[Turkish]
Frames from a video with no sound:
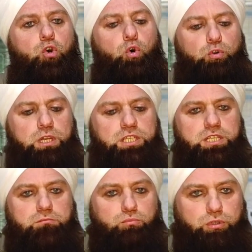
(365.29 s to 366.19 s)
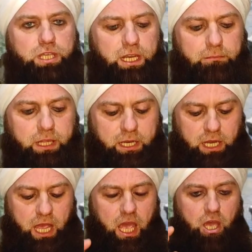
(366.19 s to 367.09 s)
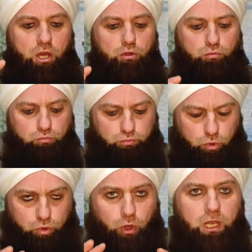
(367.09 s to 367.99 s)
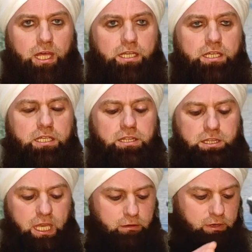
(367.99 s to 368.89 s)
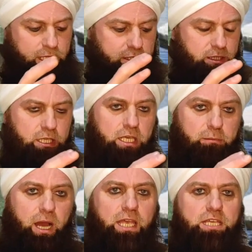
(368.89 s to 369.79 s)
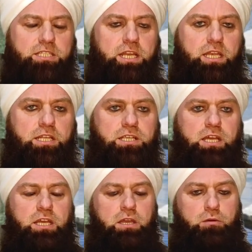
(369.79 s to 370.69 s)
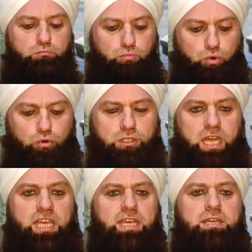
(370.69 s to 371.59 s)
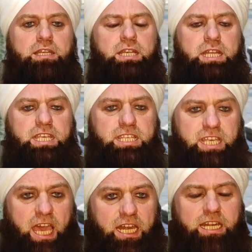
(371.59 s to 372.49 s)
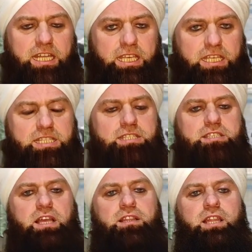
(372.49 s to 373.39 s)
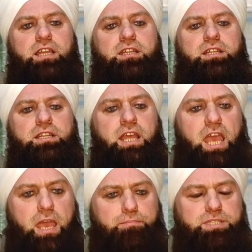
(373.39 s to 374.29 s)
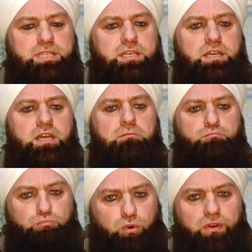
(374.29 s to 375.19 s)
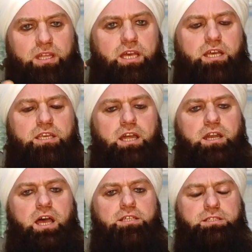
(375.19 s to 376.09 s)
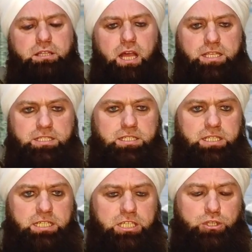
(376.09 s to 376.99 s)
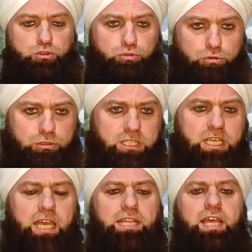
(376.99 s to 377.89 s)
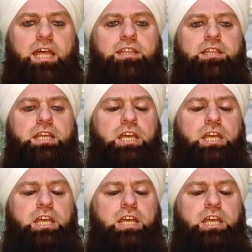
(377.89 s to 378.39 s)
Onun için muhteremler bu doları devlet himayesine alacak, bu ülkeyi yerli insanlarının hepsi bu fedakarlığa hazırdır ki Türkiye'den